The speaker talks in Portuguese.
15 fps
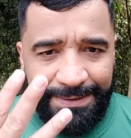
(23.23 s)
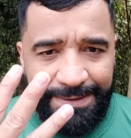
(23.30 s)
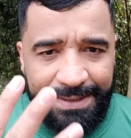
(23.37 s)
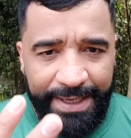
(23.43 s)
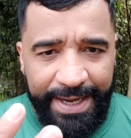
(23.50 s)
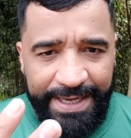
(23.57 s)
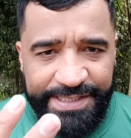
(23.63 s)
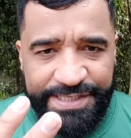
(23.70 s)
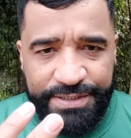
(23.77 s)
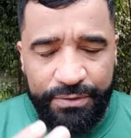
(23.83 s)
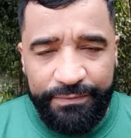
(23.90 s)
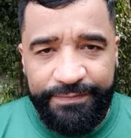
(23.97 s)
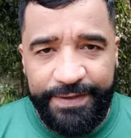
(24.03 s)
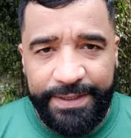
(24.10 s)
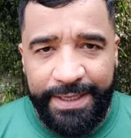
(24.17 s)
três
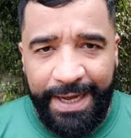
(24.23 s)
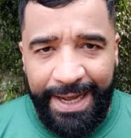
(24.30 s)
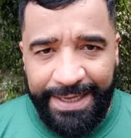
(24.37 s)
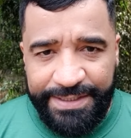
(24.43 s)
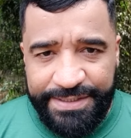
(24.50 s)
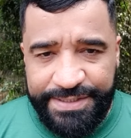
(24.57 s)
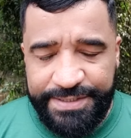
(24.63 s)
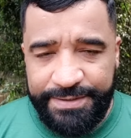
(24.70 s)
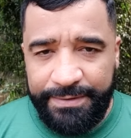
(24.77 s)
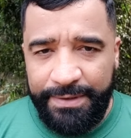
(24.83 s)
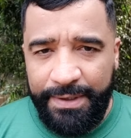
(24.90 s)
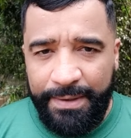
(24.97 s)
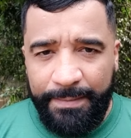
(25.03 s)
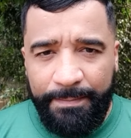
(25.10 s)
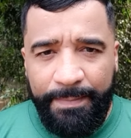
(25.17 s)
novidades
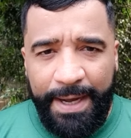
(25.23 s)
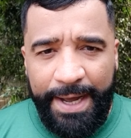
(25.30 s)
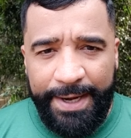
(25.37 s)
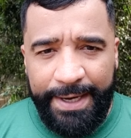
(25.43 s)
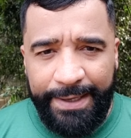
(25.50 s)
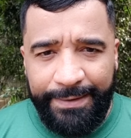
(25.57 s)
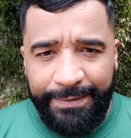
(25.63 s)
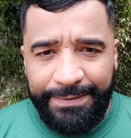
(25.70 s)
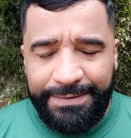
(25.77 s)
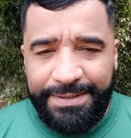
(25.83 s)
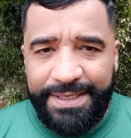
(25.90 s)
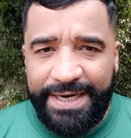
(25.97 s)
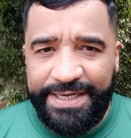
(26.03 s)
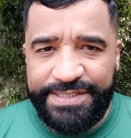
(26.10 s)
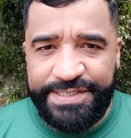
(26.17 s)
para
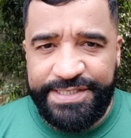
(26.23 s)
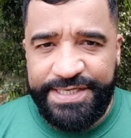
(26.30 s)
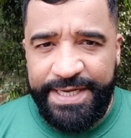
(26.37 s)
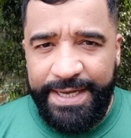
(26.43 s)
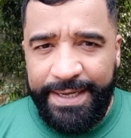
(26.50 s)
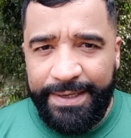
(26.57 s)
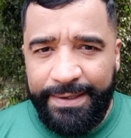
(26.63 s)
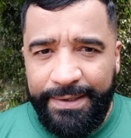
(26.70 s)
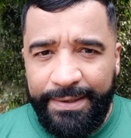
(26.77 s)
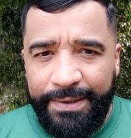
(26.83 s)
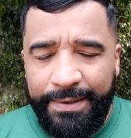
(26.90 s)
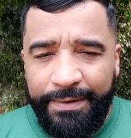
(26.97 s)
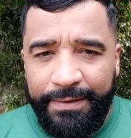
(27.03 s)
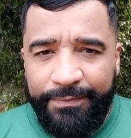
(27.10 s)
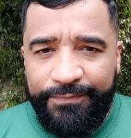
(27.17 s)
trazer
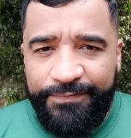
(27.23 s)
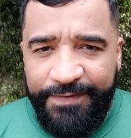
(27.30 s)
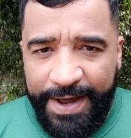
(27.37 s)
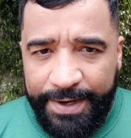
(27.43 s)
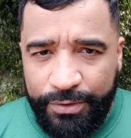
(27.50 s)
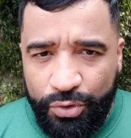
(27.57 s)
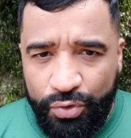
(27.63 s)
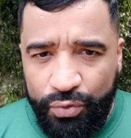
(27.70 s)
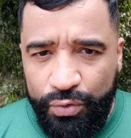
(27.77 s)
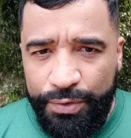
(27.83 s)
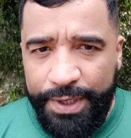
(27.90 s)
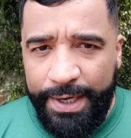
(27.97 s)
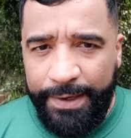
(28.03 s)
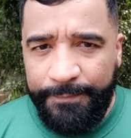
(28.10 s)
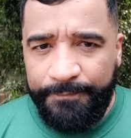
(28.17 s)

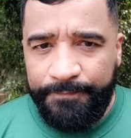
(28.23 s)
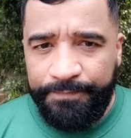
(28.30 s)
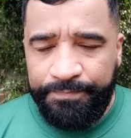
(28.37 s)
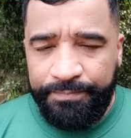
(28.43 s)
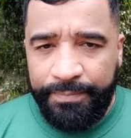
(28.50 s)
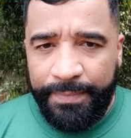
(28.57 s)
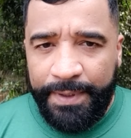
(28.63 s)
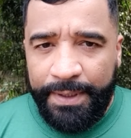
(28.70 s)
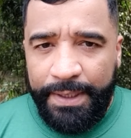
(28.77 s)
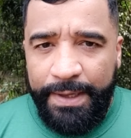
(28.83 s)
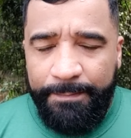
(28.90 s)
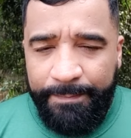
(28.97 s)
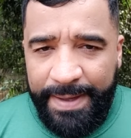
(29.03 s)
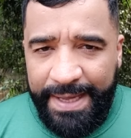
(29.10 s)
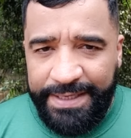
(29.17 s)
fartura e
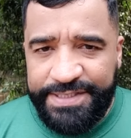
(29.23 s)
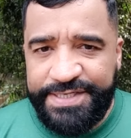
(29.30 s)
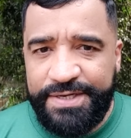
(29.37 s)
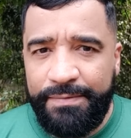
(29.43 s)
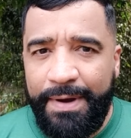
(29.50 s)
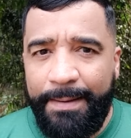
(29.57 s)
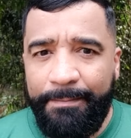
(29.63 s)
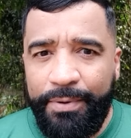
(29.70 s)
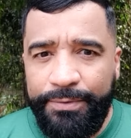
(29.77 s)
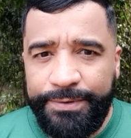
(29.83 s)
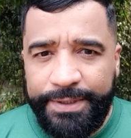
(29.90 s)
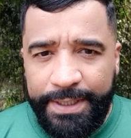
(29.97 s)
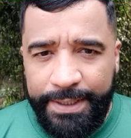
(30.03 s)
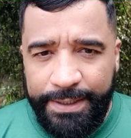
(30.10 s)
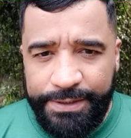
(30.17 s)
bênção
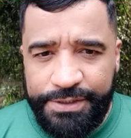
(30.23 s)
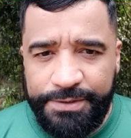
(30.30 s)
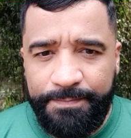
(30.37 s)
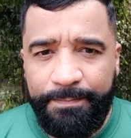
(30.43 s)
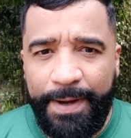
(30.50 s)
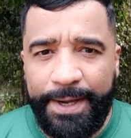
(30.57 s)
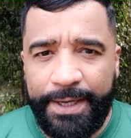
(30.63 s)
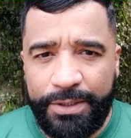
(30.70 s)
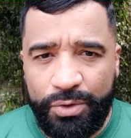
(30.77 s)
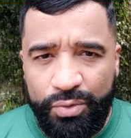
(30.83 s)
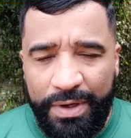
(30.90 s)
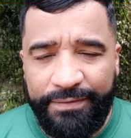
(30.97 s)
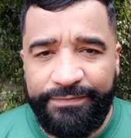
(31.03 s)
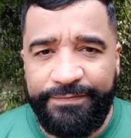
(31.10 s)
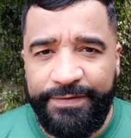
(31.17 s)
abundante para a
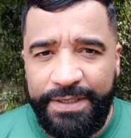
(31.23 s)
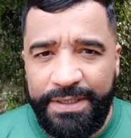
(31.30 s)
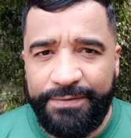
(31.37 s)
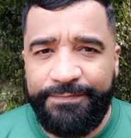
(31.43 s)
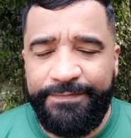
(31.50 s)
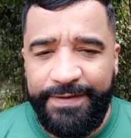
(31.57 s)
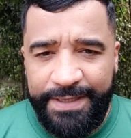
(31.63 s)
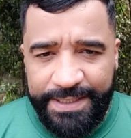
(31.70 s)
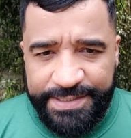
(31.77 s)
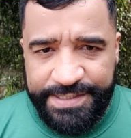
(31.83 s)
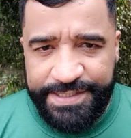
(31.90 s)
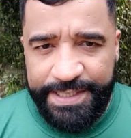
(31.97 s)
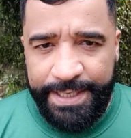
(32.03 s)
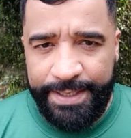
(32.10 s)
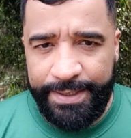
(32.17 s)
tua vida
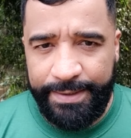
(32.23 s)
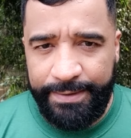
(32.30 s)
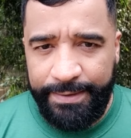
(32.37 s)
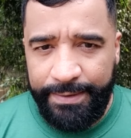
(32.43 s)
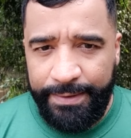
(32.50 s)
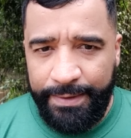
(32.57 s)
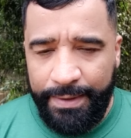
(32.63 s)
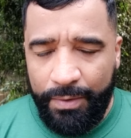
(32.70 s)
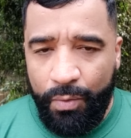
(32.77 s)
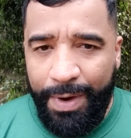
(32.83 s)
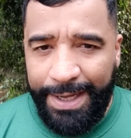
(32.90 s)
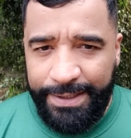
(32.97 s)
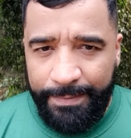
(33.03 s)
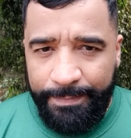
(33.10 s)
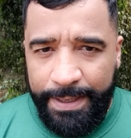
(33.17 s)
financeira.
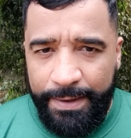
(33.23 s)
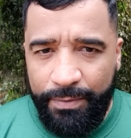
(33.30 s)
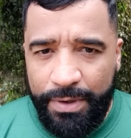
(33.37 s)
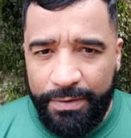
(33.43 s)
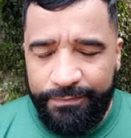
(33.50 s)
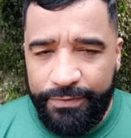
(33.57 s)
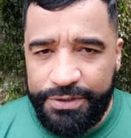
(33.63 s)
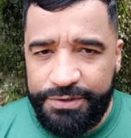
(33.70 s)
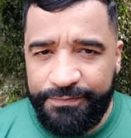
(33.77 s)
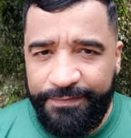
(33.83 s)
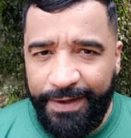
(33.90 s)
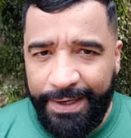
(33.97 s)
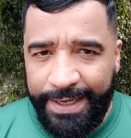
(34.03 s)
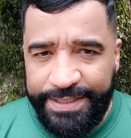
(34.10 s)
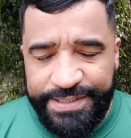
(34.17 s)
Guarda bem o que eu vou te
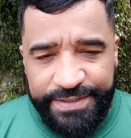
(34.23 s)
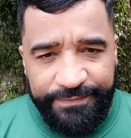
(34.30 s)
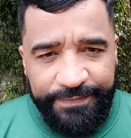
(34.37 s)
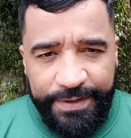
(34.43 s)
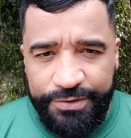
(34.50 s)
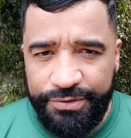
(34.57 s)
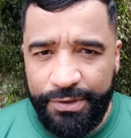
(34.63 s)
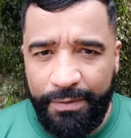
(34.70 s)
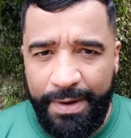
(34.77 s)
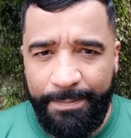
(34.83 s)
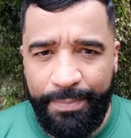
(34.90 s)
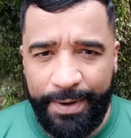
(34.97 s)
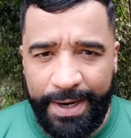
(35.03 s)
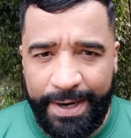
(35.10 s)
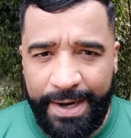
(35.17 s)
falar. Esse vídeo não é
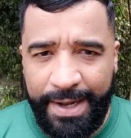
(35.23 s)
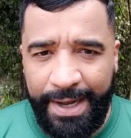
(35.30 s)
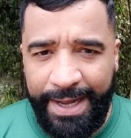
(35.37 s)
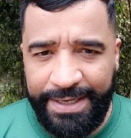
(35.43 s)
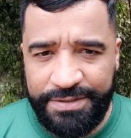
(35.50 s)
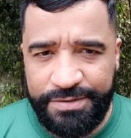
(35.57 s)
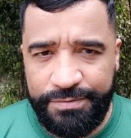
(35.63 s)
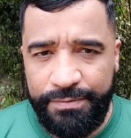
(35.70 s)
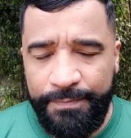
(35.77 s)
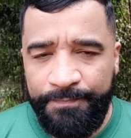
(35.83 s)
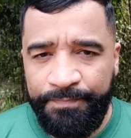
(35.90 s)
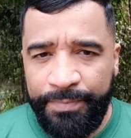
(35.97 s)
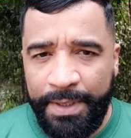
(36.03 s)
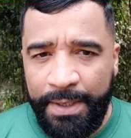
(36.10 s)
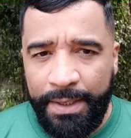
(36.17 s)
por acaso,
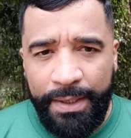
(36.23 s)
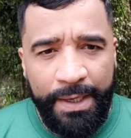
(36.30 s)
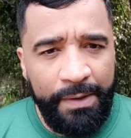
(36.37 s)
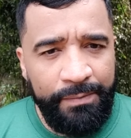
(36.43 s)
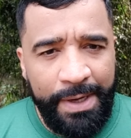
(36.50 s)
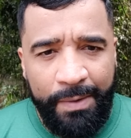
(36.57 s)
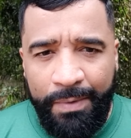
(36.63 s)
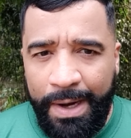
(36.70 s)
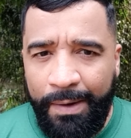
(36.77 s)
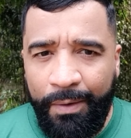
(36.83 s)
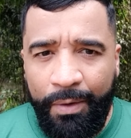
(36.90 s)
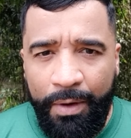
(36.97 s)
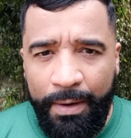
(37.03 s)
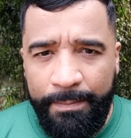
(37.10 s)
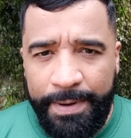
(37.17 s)
não é uma
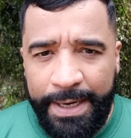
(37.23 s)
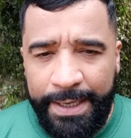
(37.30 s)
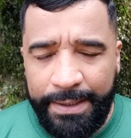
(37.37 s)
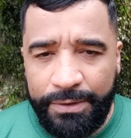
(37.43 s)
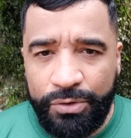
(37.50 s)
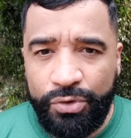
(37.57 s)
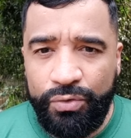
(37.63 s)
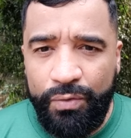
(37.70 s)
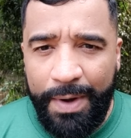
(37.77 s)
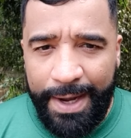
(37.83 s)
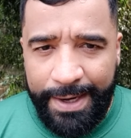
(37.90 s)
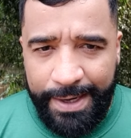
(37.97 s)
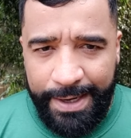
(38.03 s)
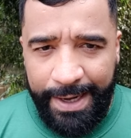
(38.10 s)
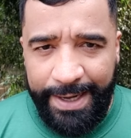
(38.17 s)
obra do
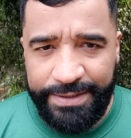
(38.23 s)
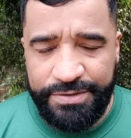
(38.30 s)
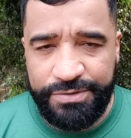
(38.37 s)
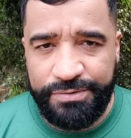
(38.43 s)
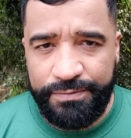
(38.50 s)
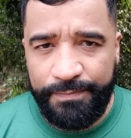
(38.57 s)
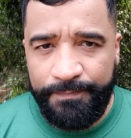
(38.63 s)
acaso.